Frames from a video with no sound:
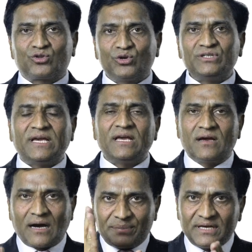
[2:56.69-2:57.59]
तो ये
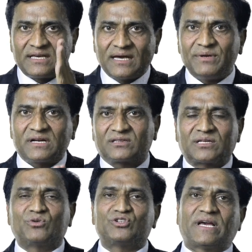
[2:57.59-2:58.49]
अभी की अभी खत्म हो